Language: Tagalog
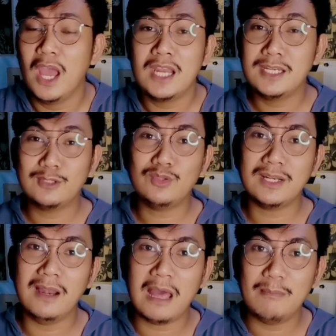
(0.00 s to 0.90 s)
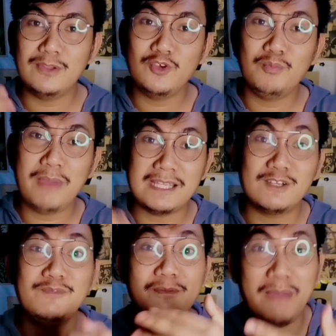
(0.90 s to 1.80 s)
no. Dito naglalaban yung
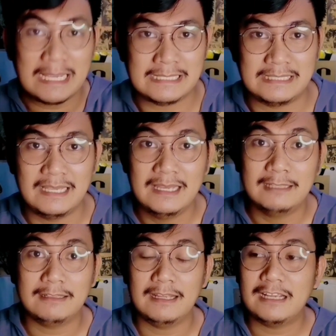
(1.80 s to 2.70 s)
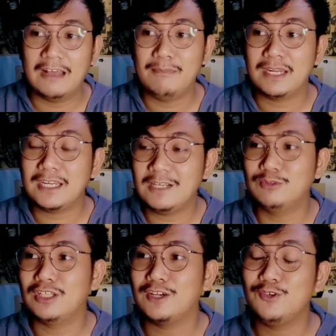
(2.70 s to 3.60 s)
best of the best. Talaga, maririnig
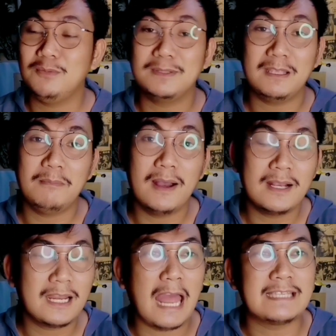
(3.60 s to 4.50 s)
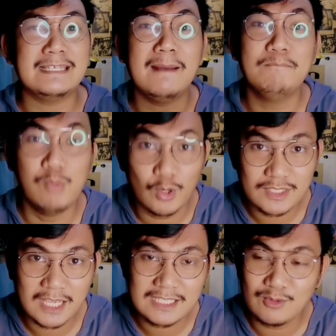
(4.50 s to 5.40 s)
mo talaga yung iba't ibang klase klase ng
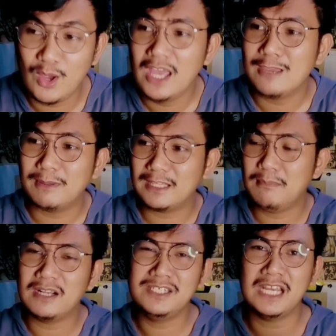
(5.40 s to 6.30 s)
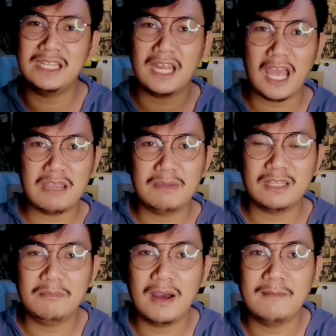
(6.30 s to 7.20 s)
boses, no? Iba't ibang genre,
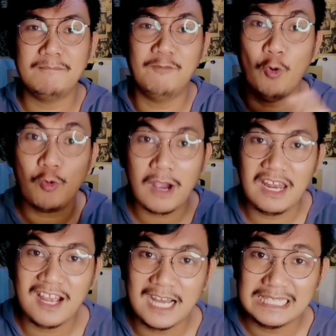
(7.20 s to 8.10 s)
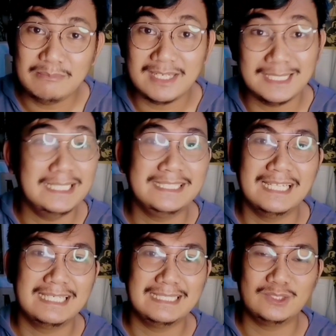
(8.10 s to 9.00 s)
iba't ibang vocal ang ating maririnig
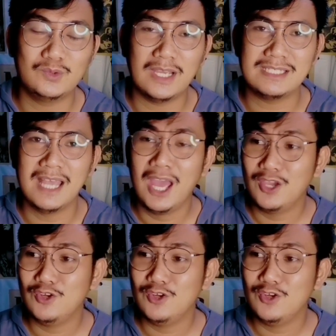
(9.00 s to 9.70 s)
talaga dito, guys.